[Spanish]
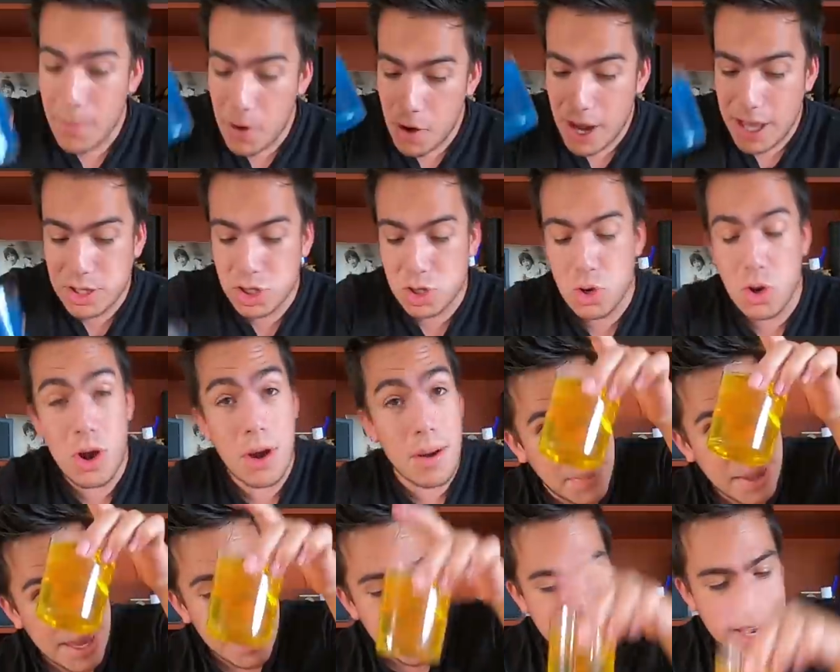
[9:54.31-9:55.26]
Mora azul,
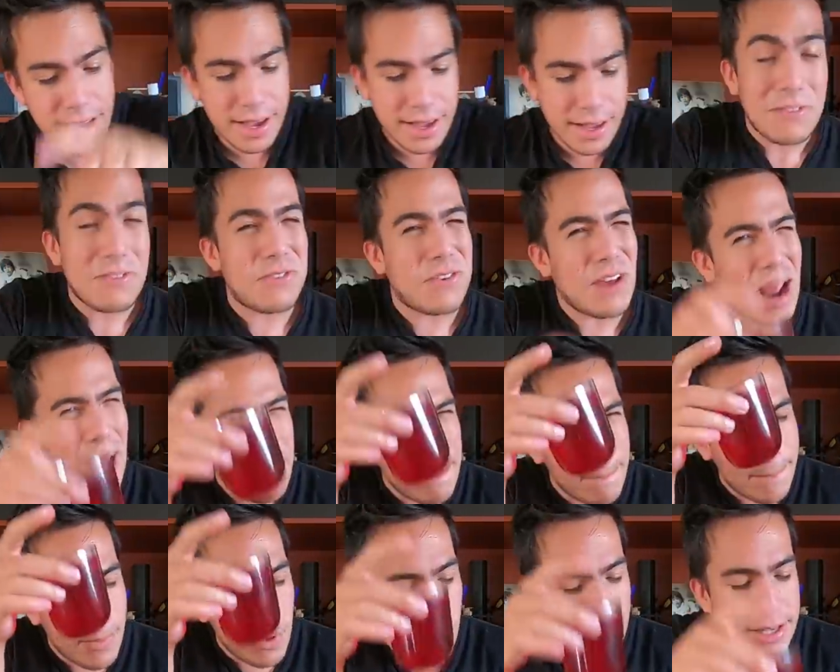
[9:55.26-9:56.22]
piña,
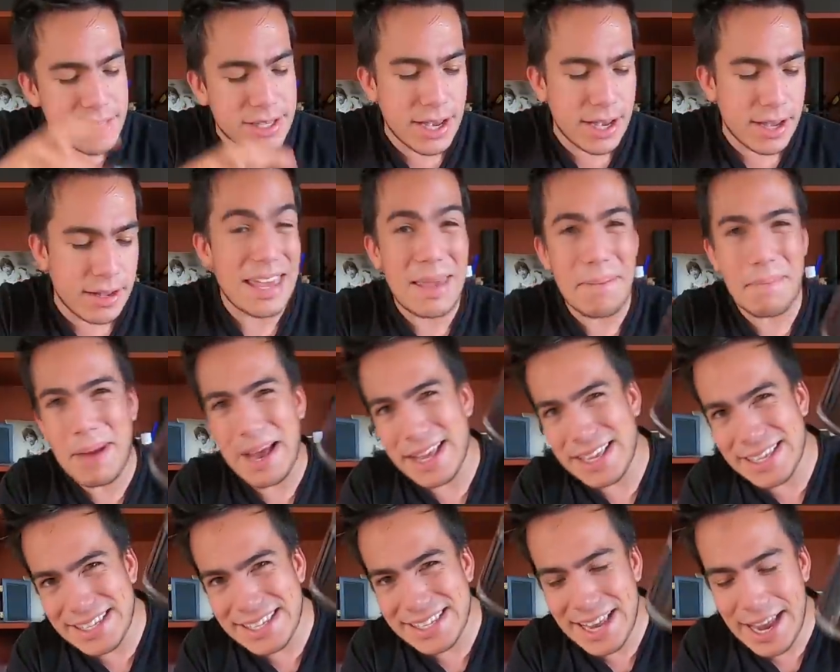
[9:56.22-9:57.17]
frambuesa y
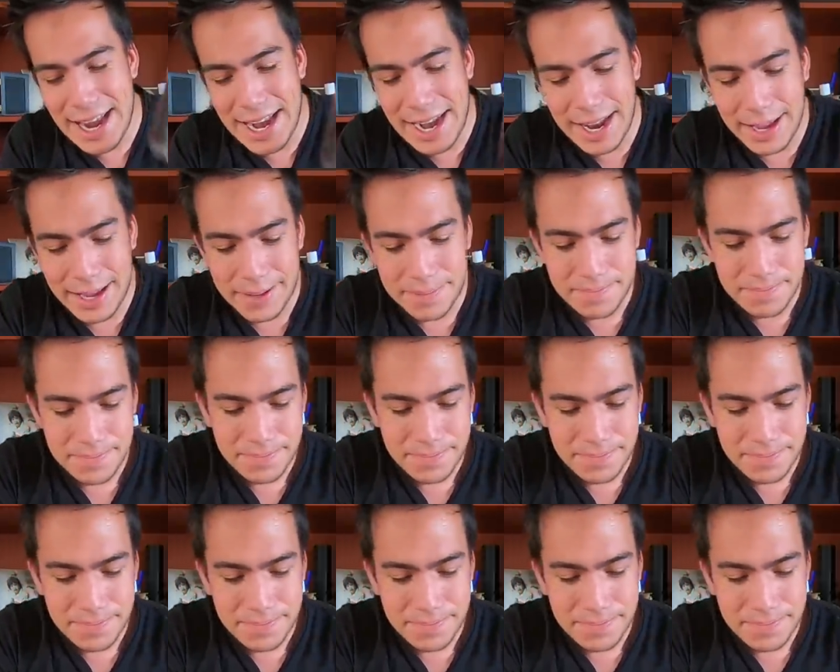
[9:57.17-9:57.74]
manzana.